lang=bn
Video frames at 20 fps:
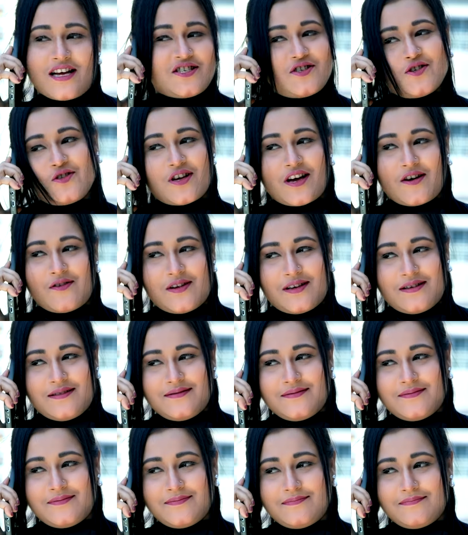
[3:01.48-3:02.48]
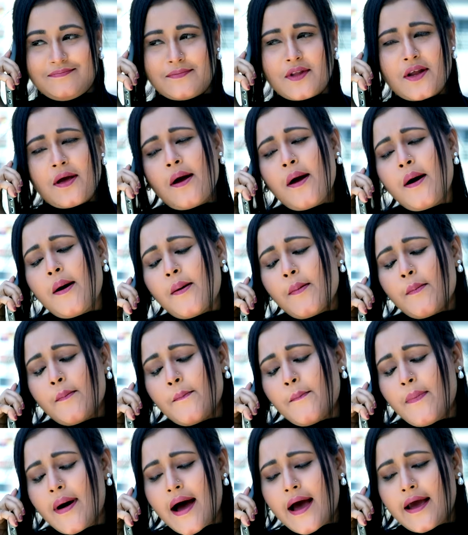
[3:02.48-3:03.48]
চলে এসো তাহলে বাই
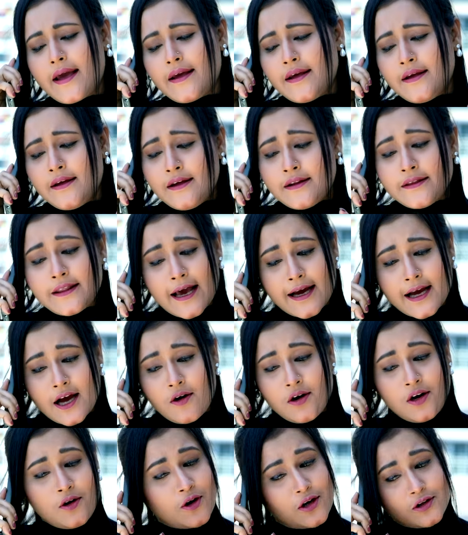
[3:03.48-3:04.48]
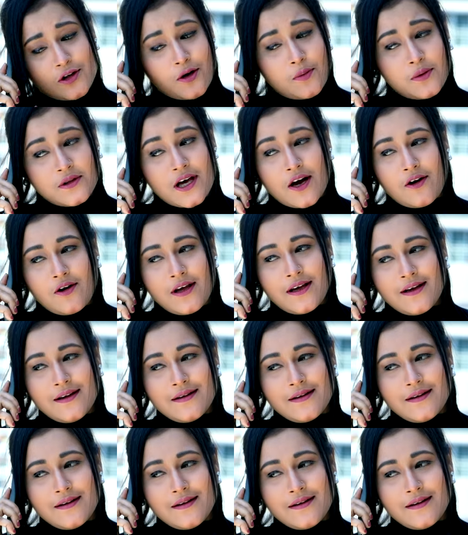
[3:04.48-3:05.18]
দেখা হলে কথা হবে তাহলে